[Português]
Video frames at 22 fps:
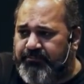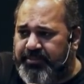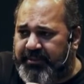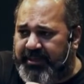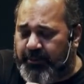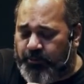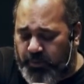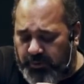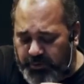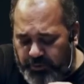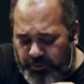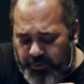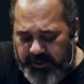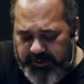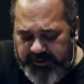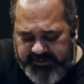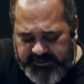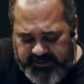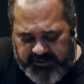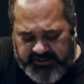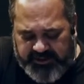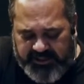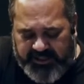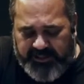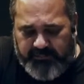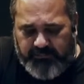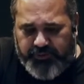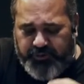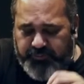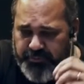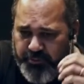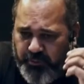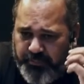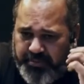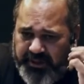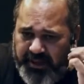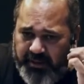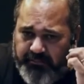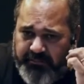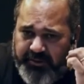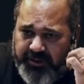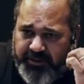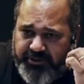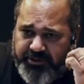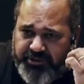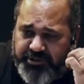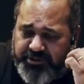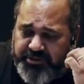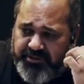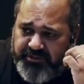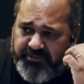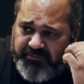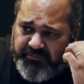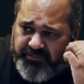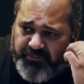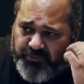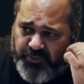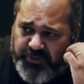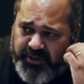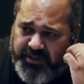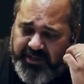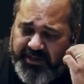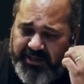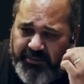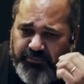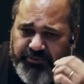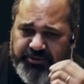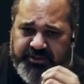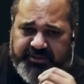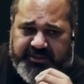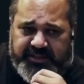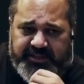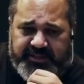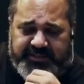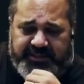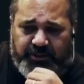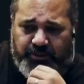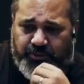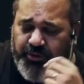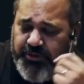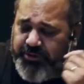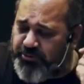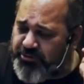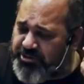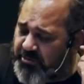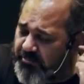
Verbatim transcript: para quando nós entrarmos propriamente no que queremos dizer essa noite,